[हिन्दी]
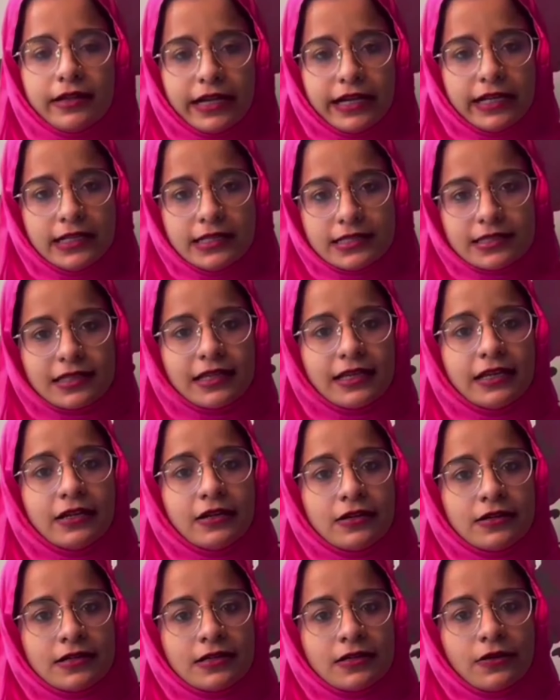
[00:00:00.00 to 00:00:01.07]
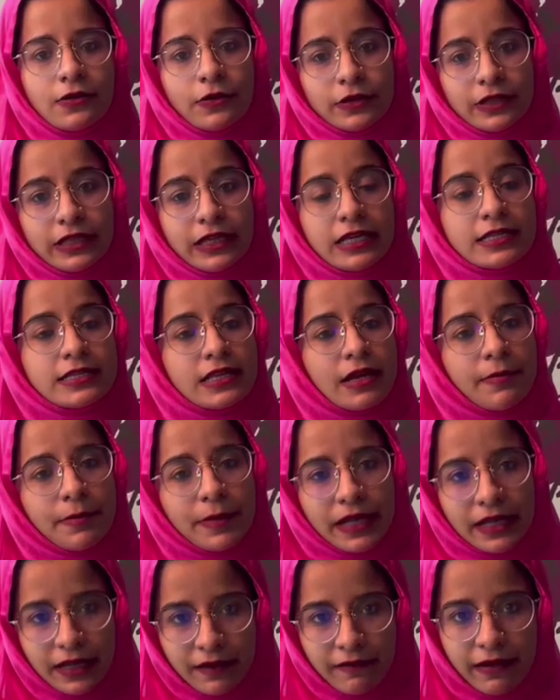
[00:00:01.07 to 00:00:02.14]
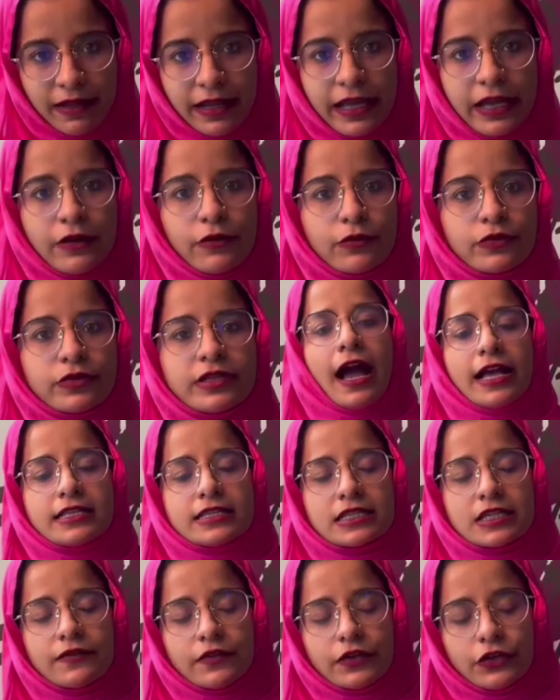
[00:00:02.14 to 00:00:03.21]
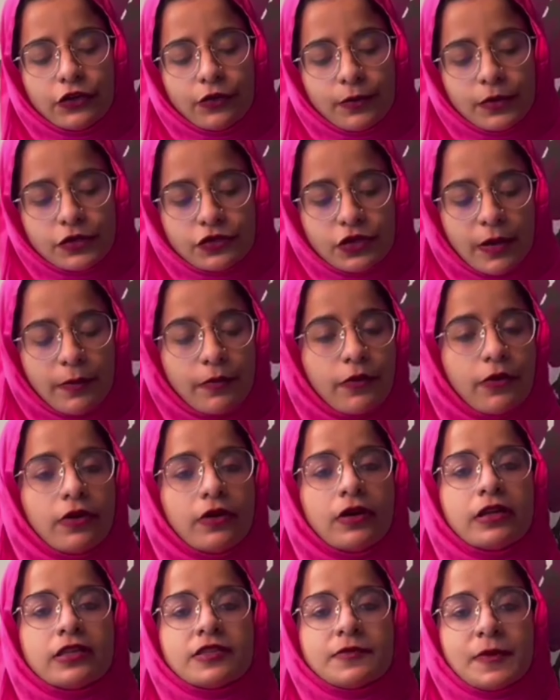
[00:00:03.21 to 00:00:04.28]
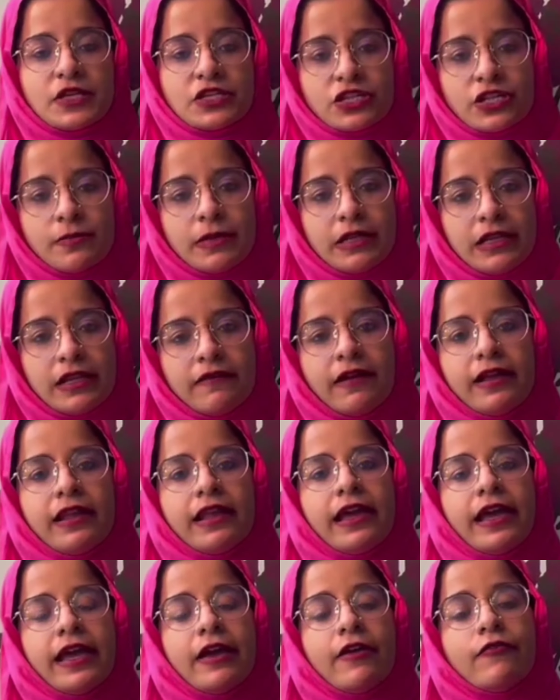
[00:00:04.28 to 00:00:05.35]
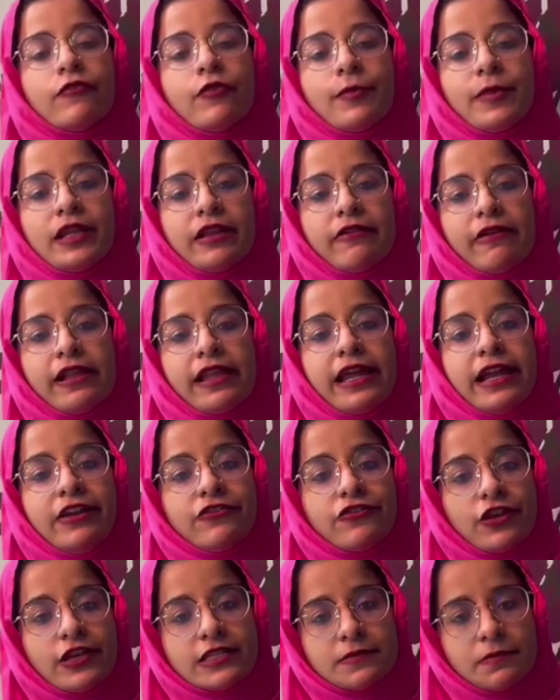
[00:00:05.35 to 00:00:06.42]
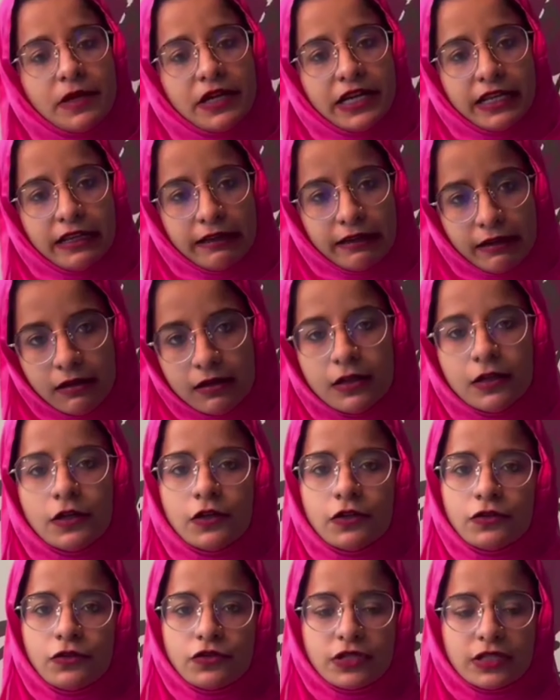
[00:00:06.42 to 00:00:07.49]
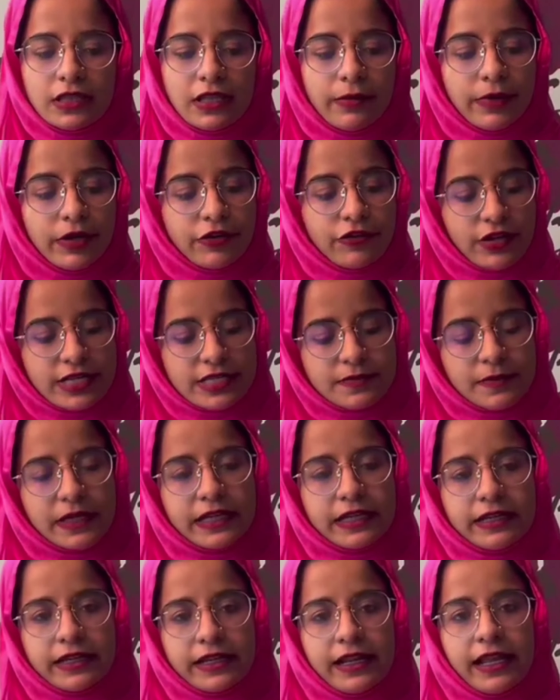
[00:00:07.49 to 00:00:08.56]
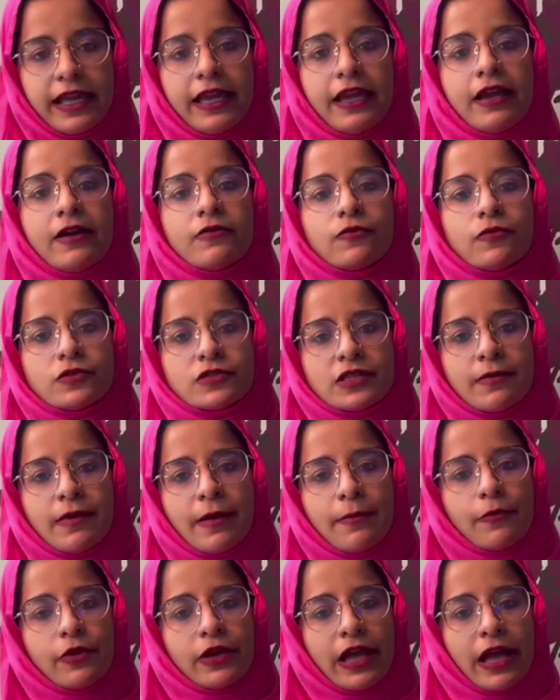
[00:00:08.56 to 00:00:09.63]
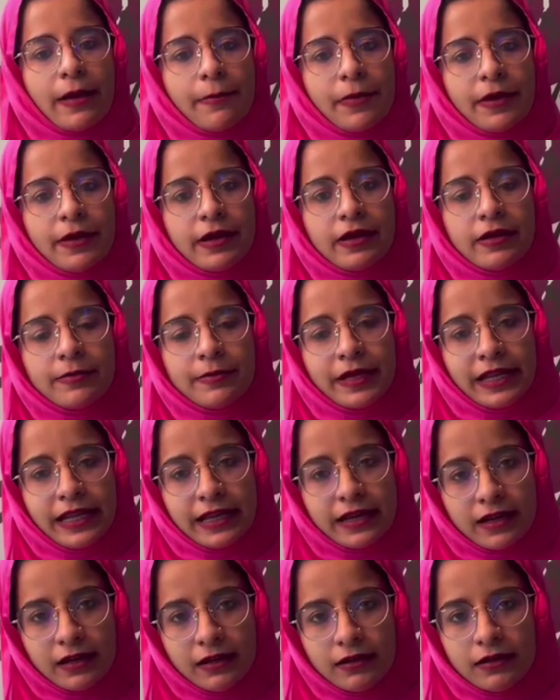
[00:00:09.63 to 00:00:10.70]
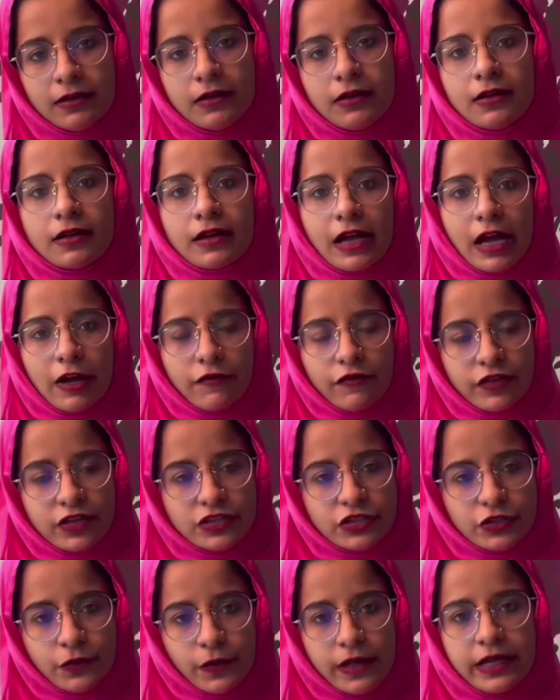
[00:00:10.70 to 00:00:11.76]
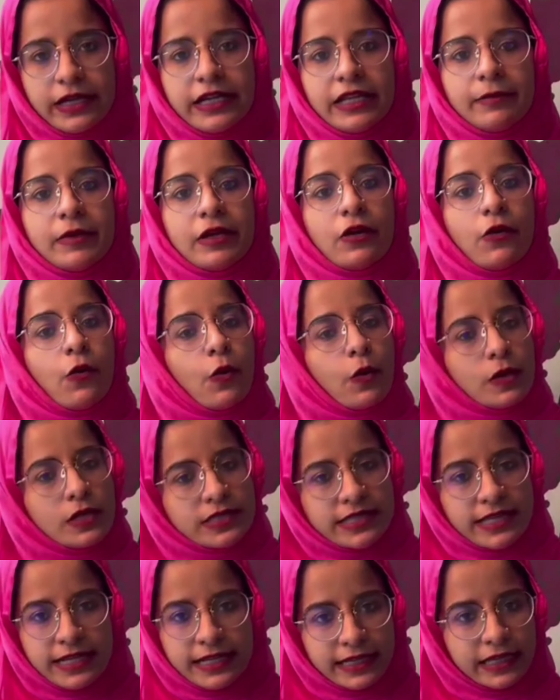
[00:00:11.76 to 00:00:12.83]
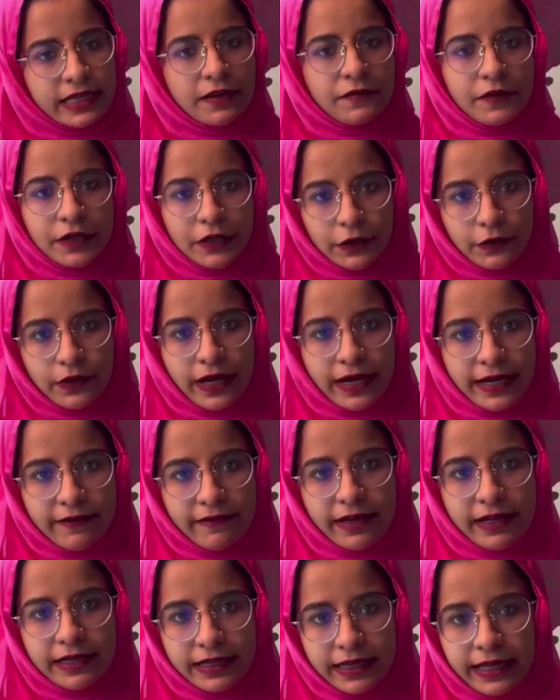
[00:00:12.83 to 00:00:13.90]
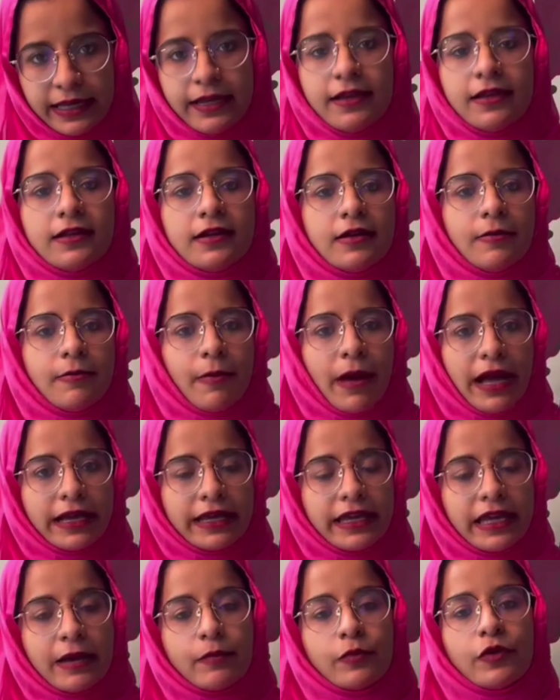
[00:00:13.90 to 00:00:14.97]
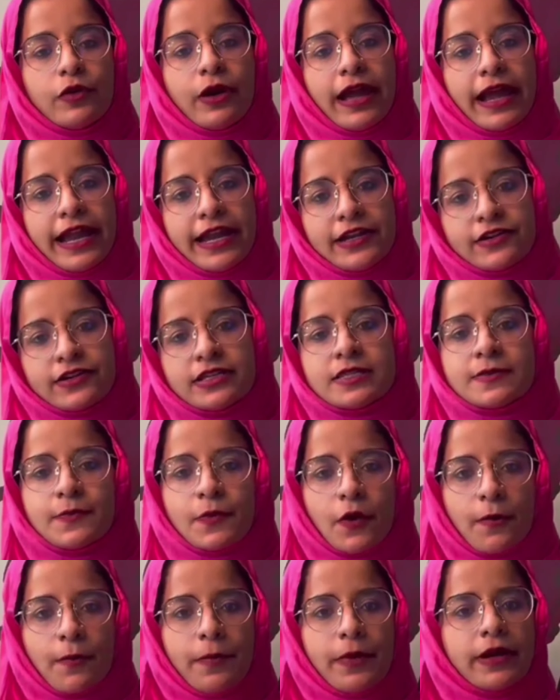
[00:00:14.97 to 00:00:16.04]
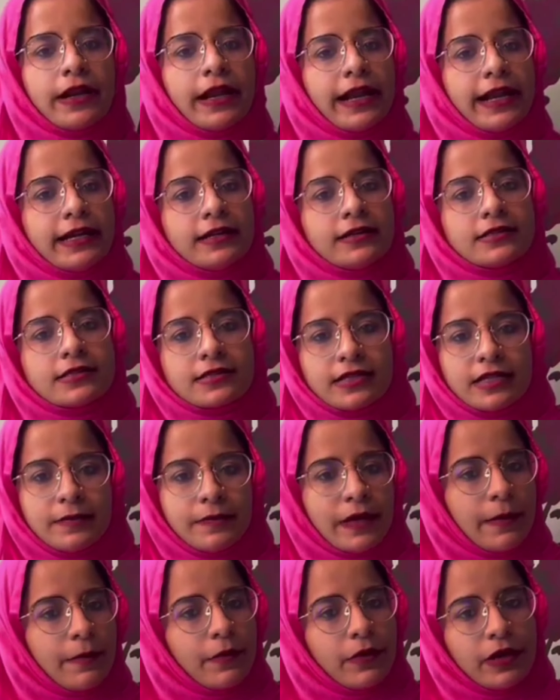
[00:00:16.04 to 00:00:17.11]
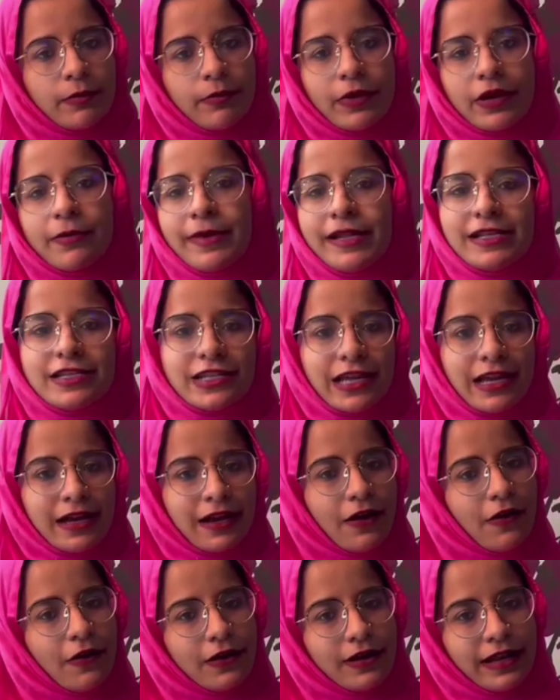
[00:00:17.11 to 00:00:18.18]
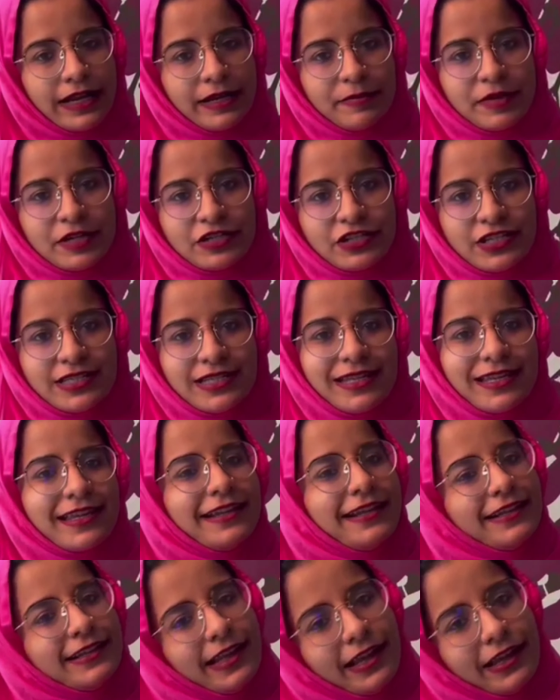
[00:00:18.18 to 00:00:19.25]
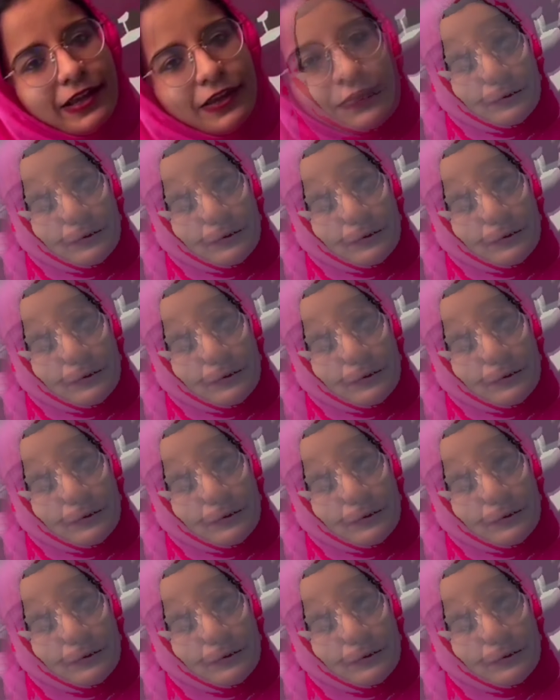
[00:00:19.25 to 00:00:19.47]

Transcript: लेडीज के होती है सब मिलने वाला है कुर्ती आज की वीडियो में जो आपको स्पेशल मिलने वाला है वो मिलने वाला है ड्रेस मटीरियल तो जितना भी ड्रेस मटेरियल है वो सब आपको यहाँ पे मिलेगा काफी अच्छी क्वालिटी में होलसेल की ये वीडियो रहने वाली है बाकी आपको एड्रेस प्रॉपर एंड स्क्रीन पे आपको नंबर मिल जाएगा ऑनलाइन परचेजिंग के लिए थैंक